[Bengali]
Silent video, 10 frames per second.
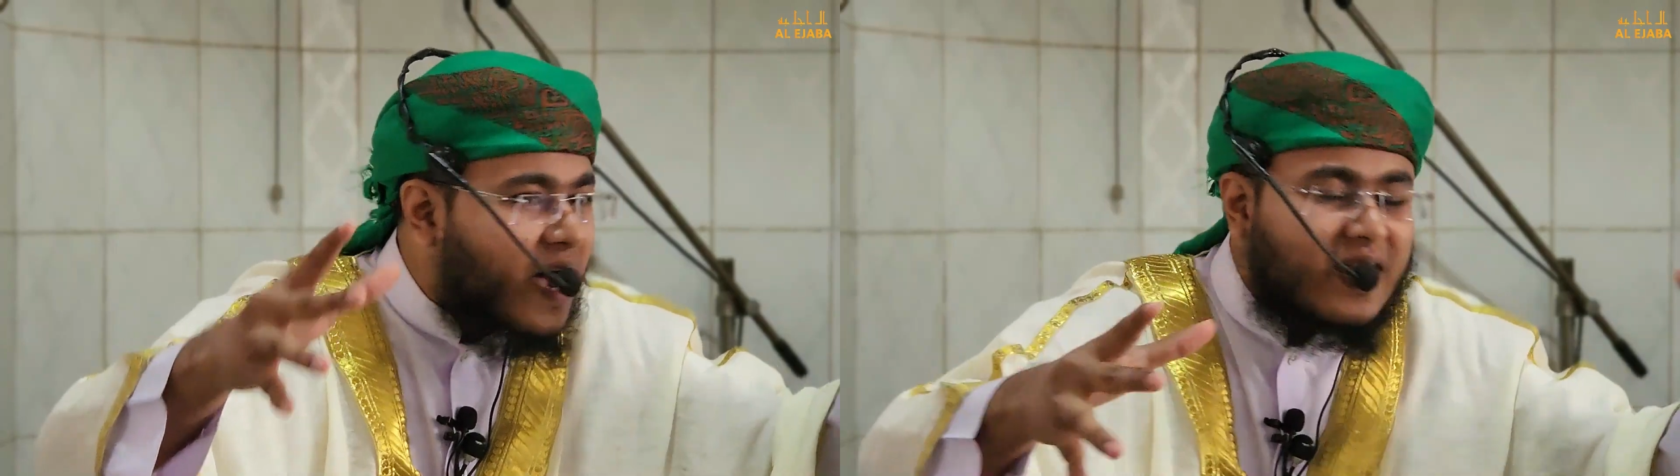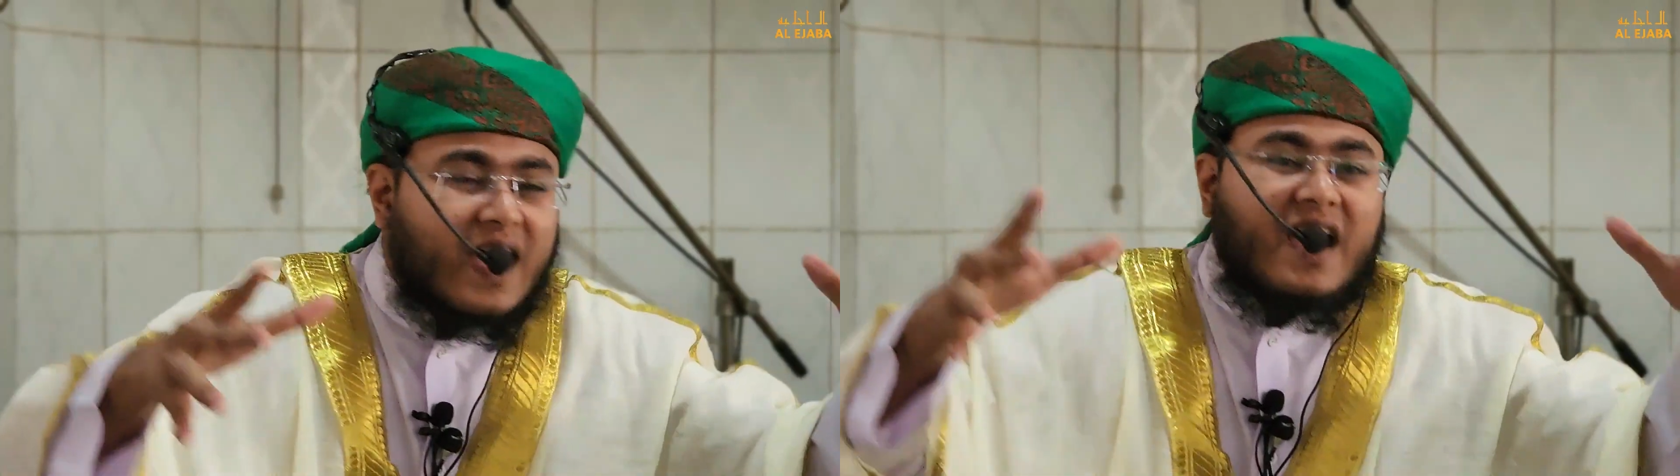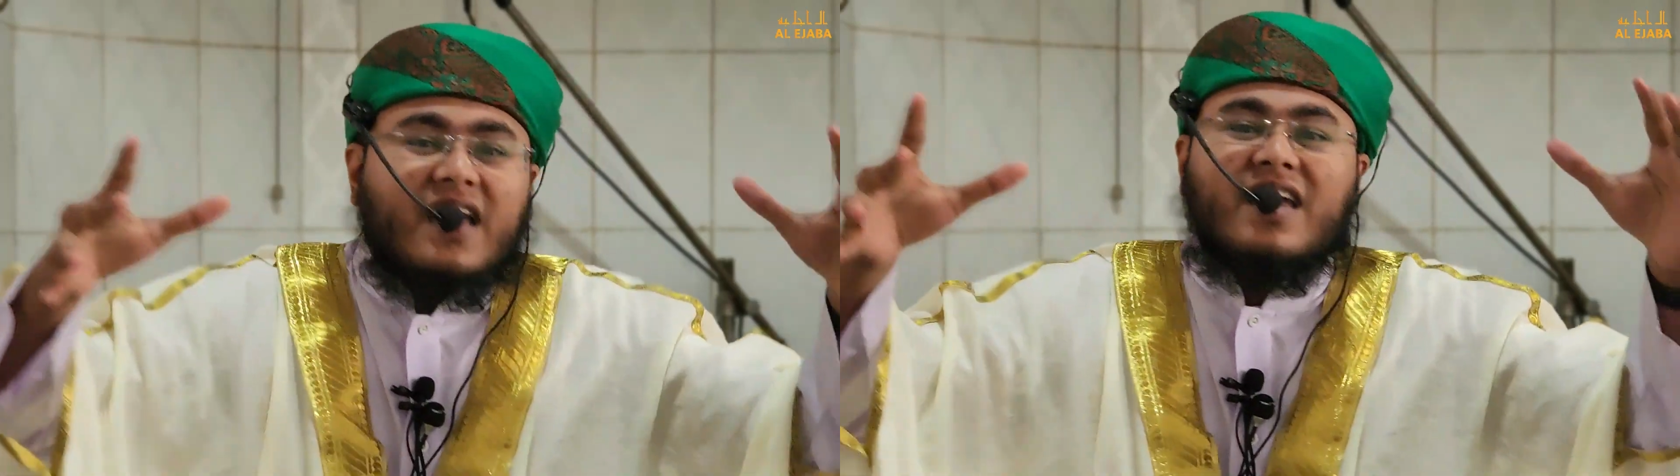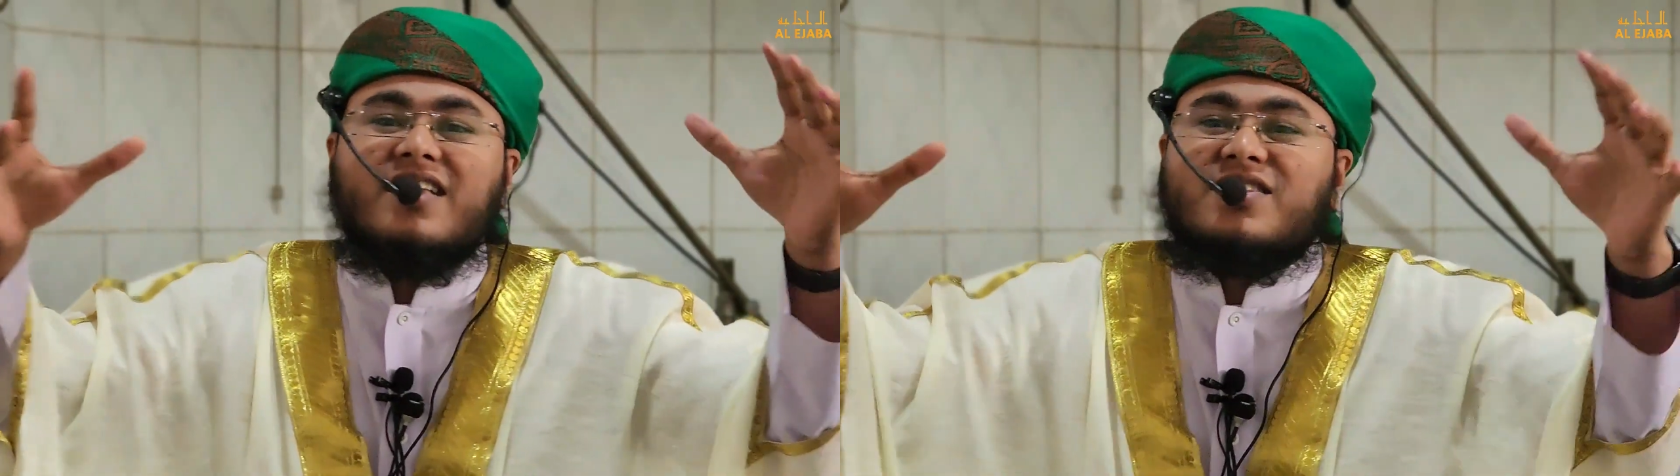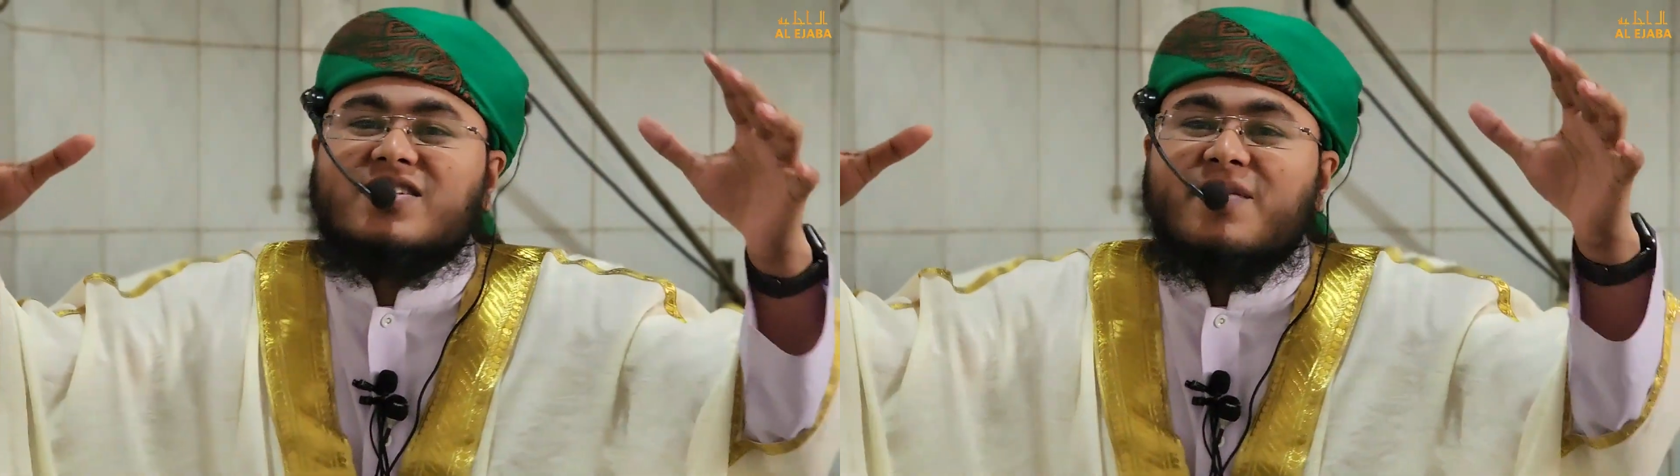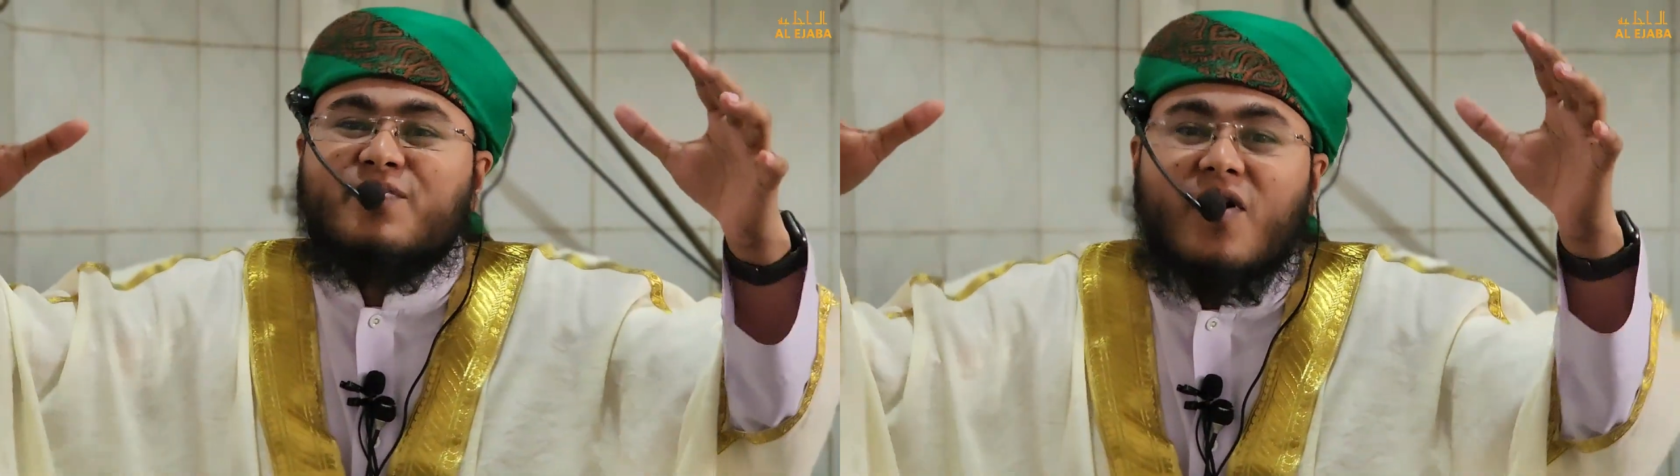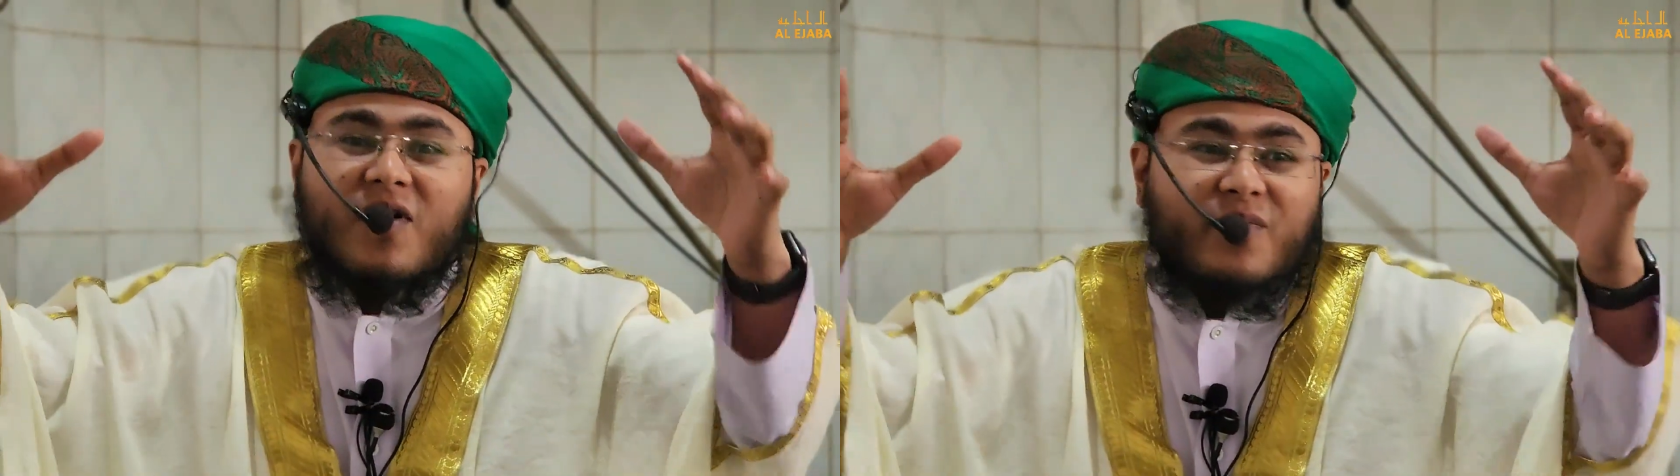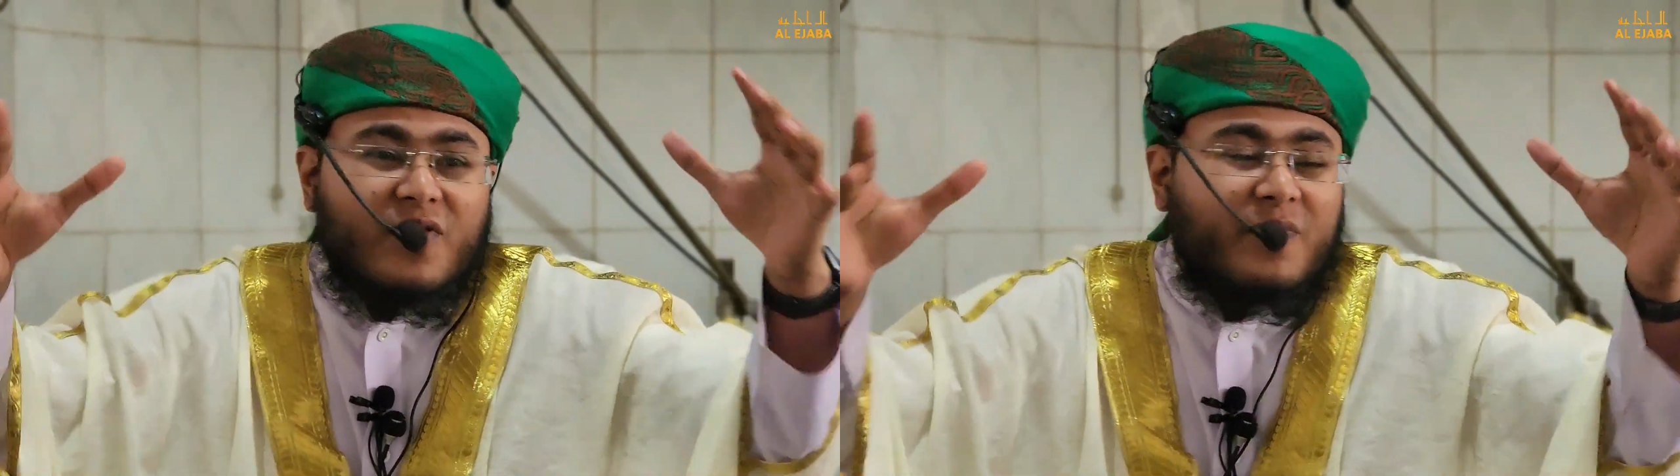পাওয়ার এর চেয়ে
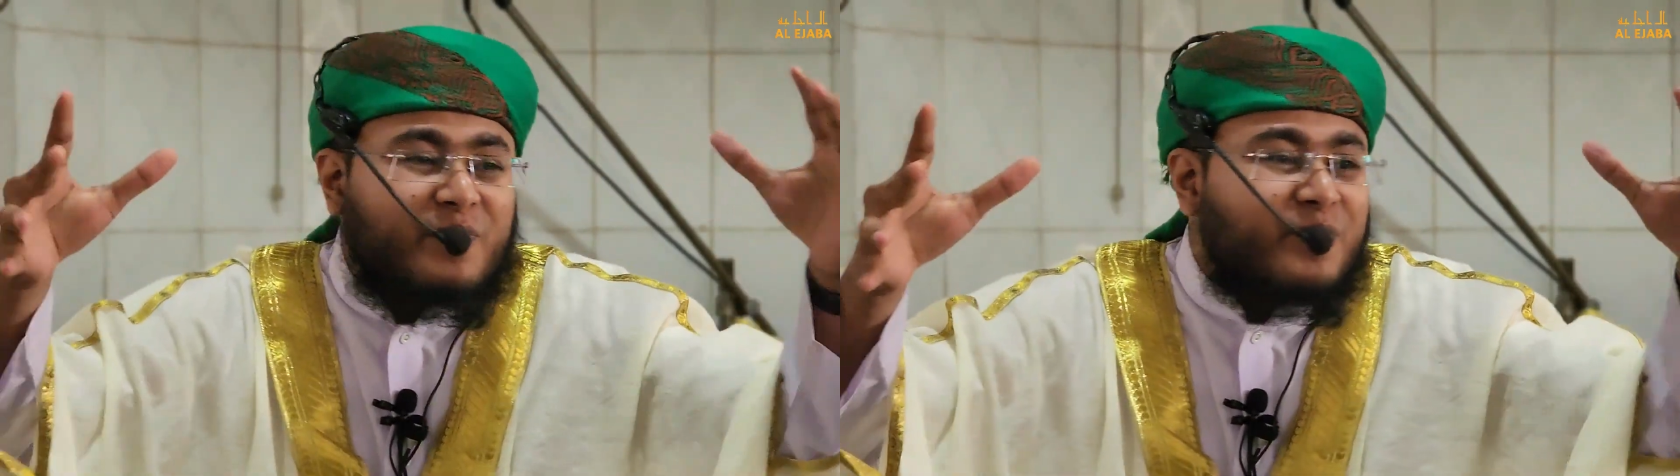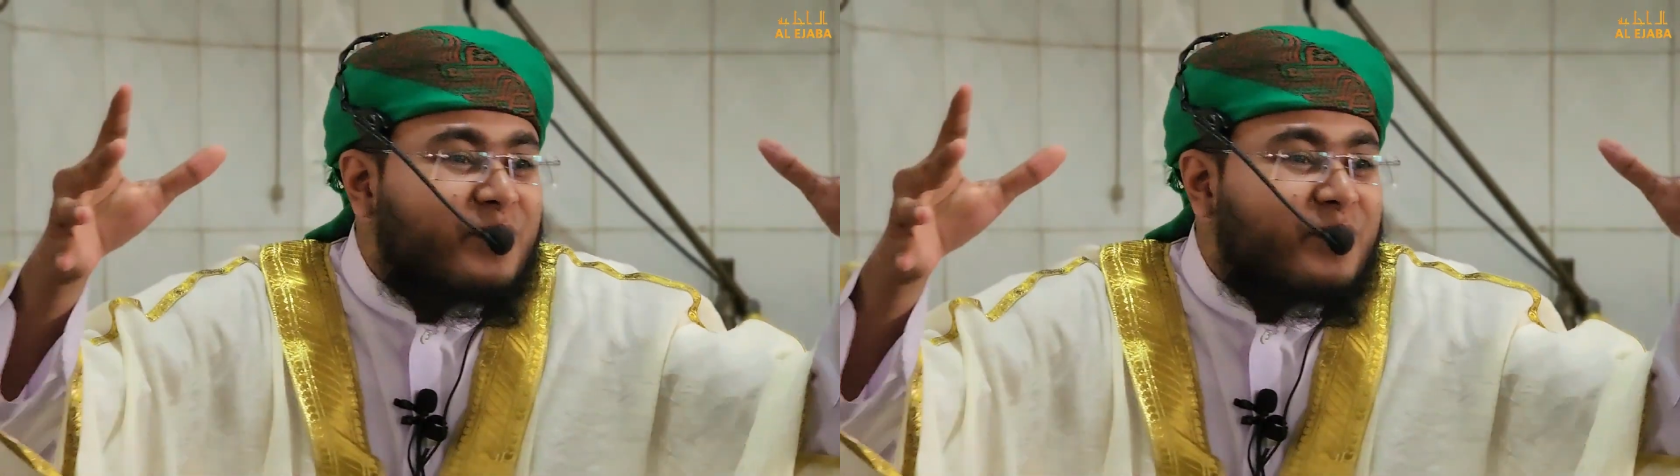বড় বড়